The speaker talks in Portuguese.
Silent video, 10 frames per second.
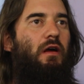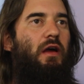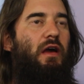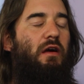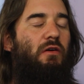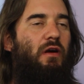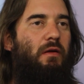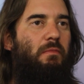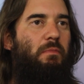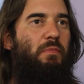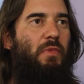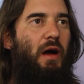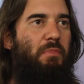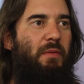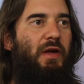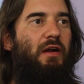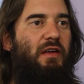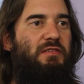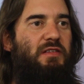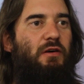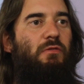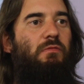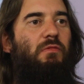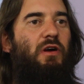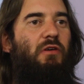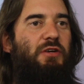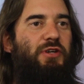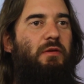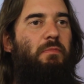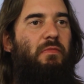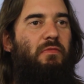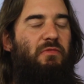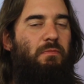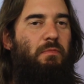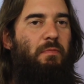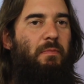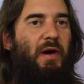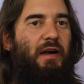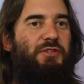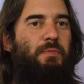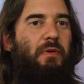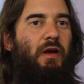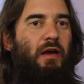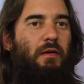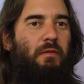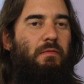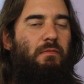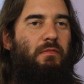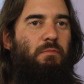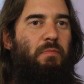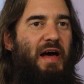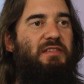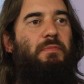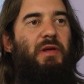É, a primeira questão, eu acho que parte é, passa